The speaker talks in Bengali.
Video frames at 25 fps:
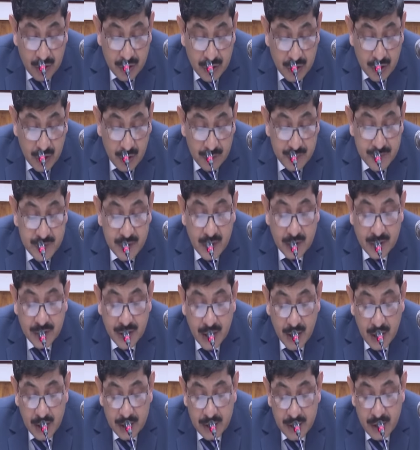জনাব
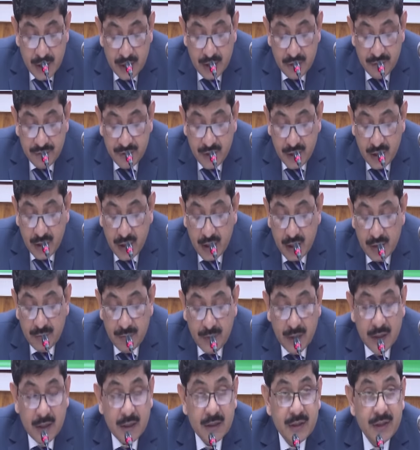শাহরিয়ার ইফতেখার
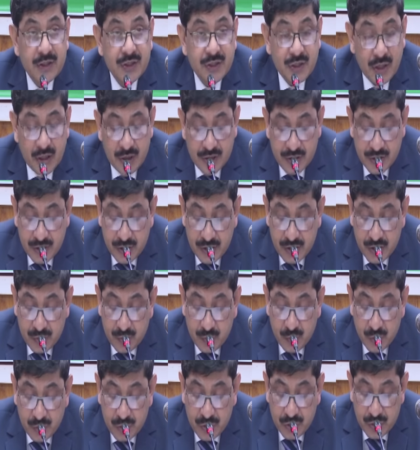বাংলাদেশ সাংস্কৃতিক
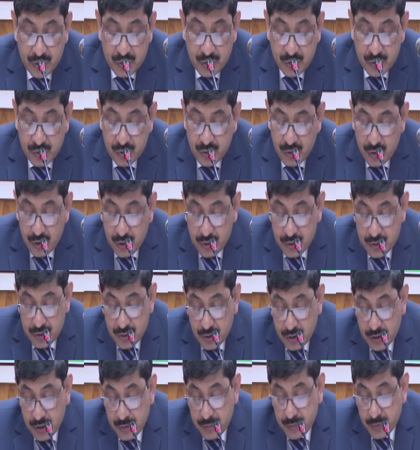মুক্তিজোট
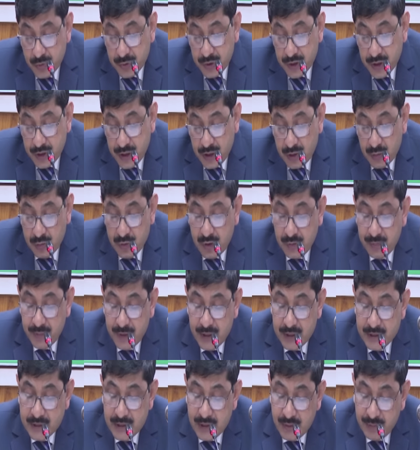ছড়ি প্রতীকে উনি
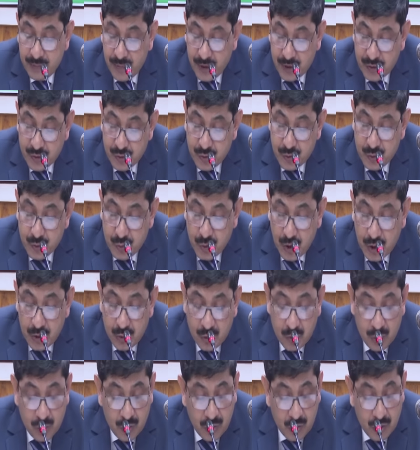পেয়েছেন পাঁচশো
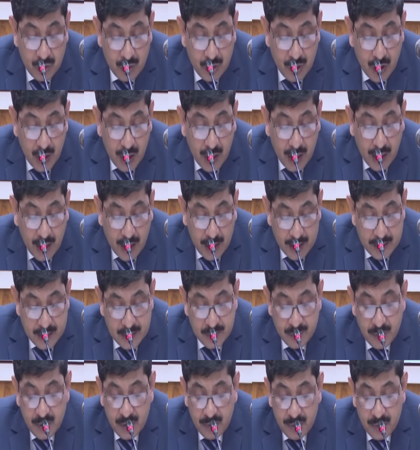চুয়ান্ন
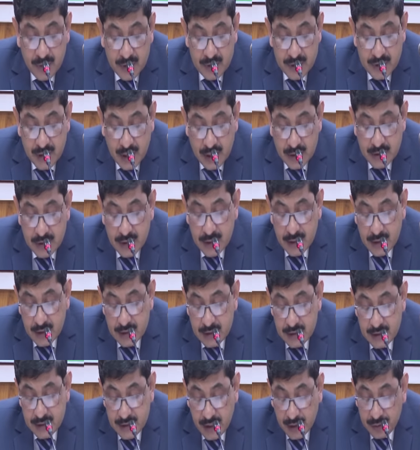হাজি মোহাম্মদ শাহজাহান
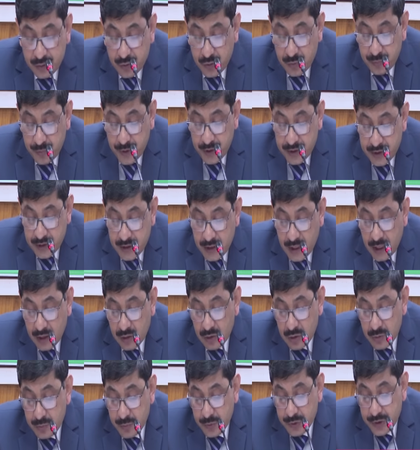জাতীয় পার্টি
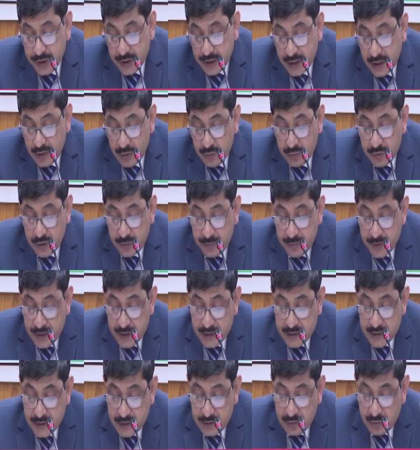লাঙ্গল প্রতীকে উনি
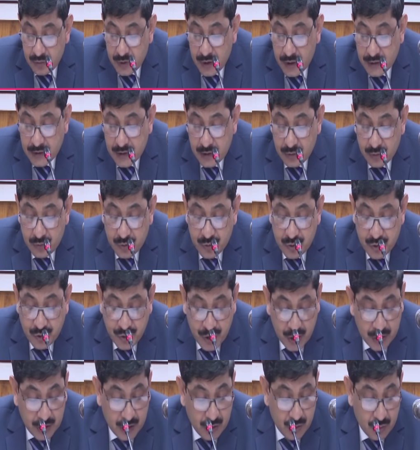পেয়েছেন দুই হাজার দুইশো
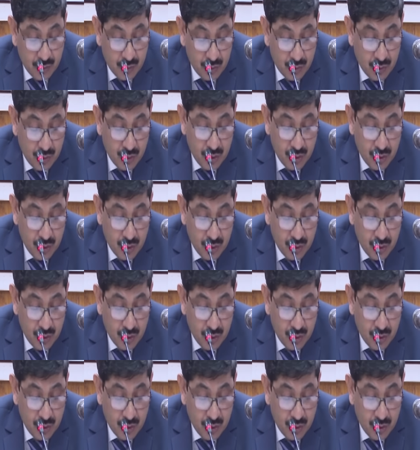সাতান্ন